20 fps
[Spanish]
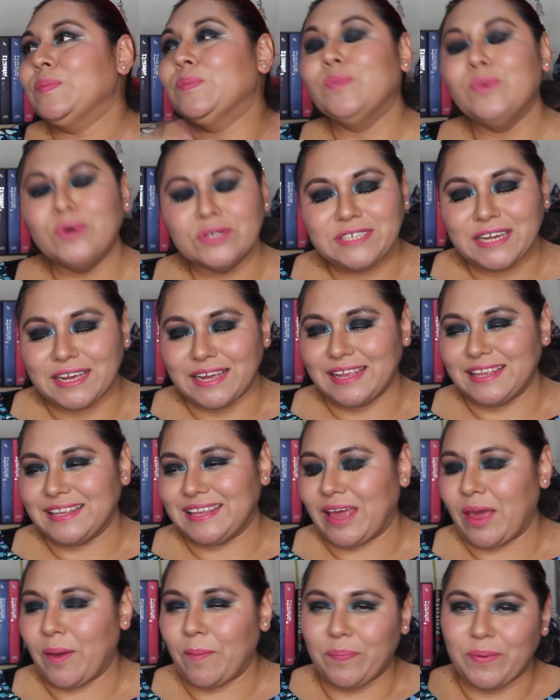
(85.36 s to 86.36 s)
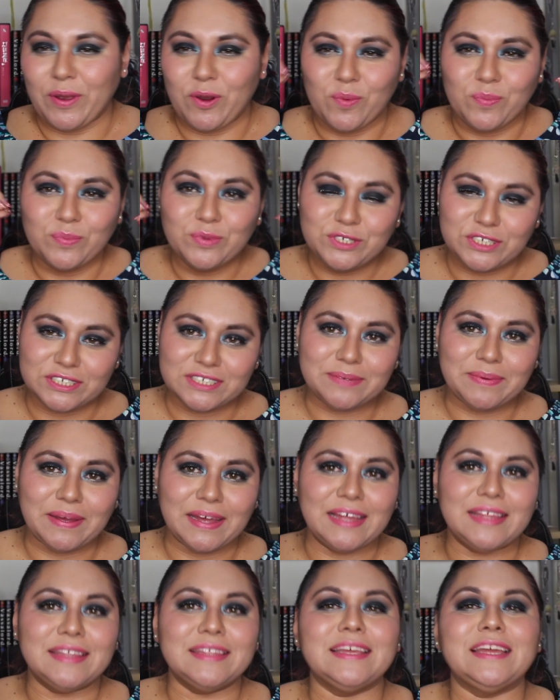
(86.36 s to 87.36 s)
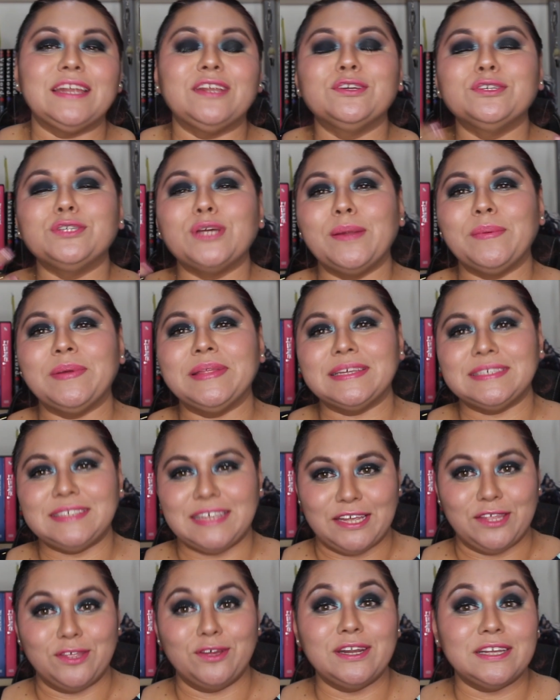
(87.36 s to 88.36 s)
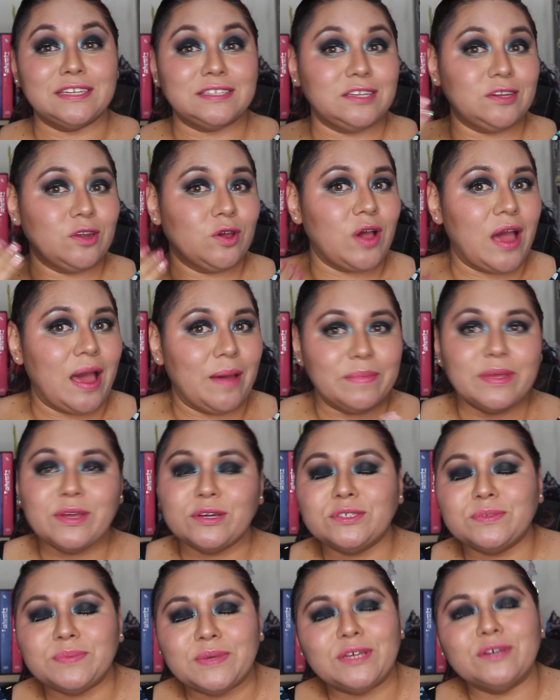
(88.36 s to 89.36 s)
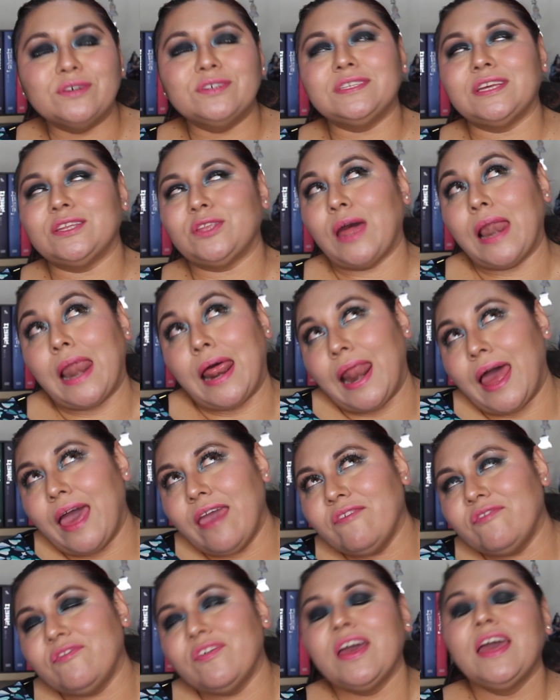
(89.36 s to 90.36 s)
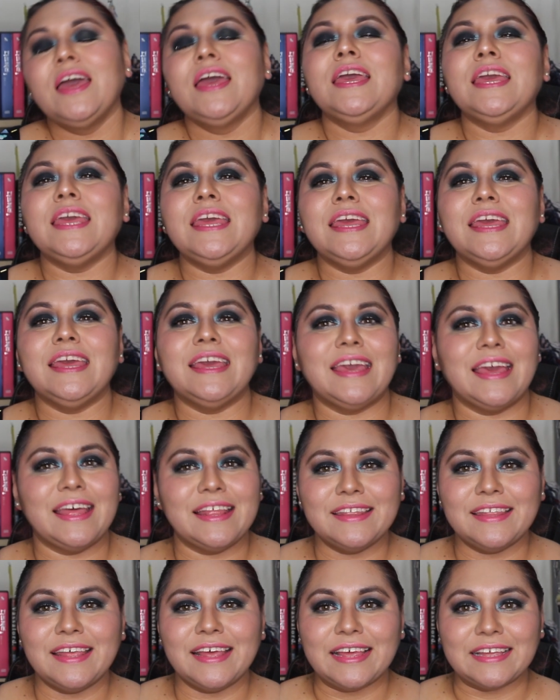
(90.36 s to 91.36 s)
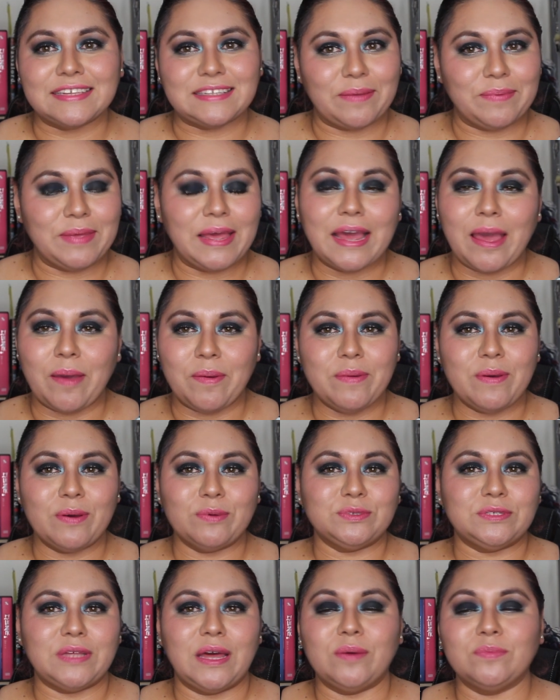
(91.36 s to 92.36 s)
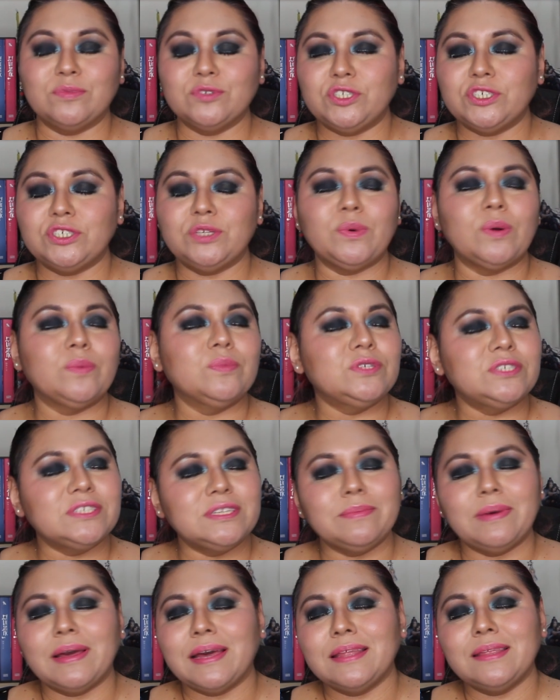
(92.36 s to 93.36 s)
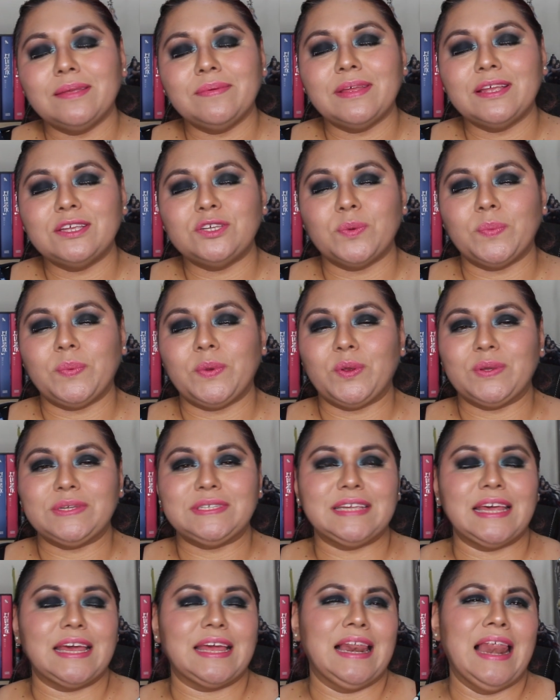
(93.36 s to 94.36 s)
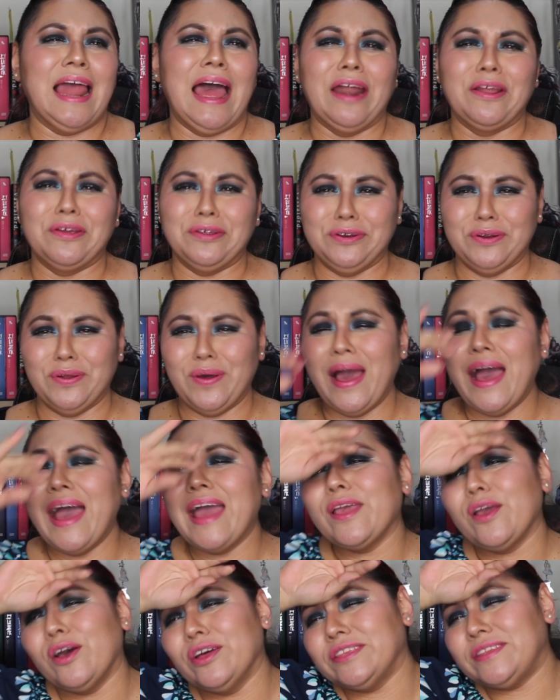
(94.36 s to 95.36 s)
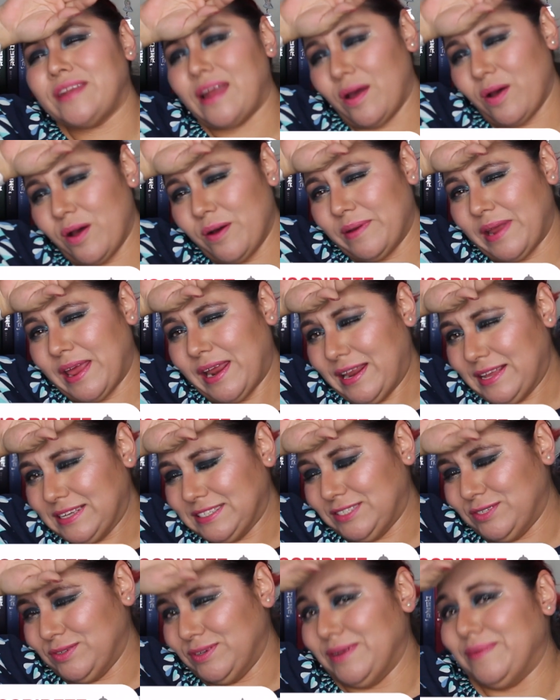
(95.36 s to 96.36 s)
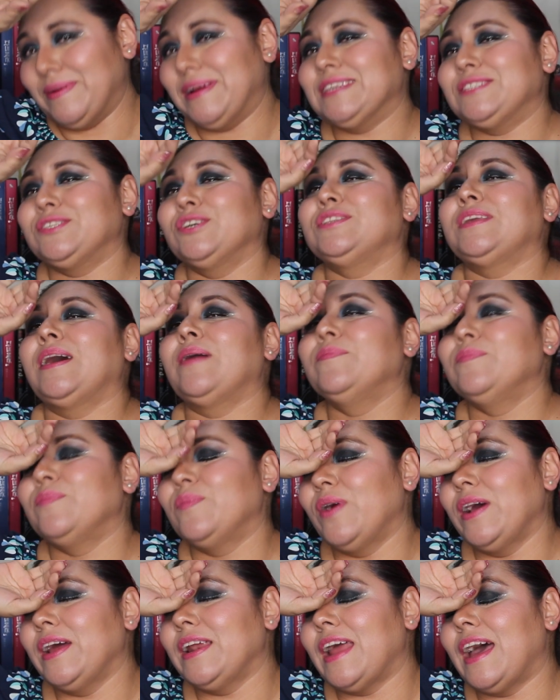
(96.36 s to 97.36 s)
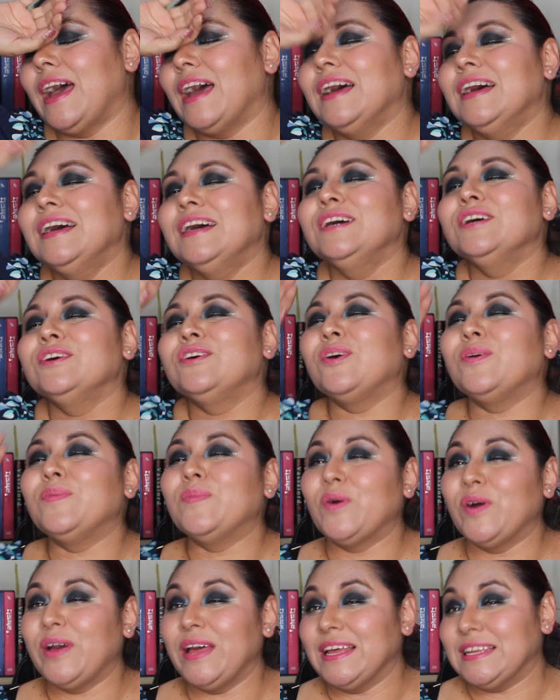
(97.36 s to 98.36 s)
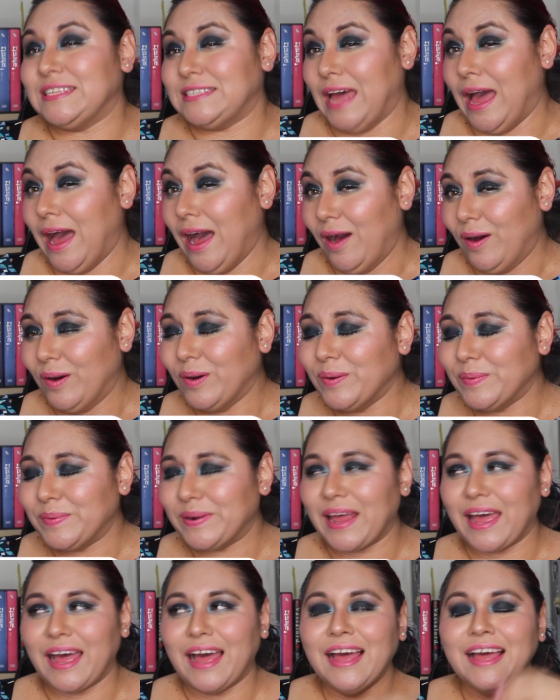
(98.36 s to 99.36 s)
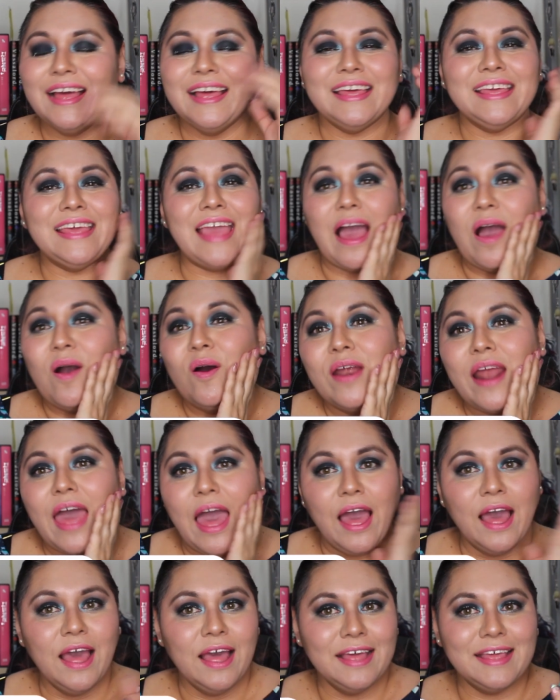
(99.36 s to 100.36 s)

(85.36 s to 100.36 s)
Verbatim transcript: mucha gente, pero muchísima gente, no solamente seguidores, sino amigos míos de toda la life y gente que sabía que a mí me gustaba muchísimo. Muchísima gente me ha dicho, pero es que claro, no hay otra obra en este universo tan buena como esa obra. Y ahora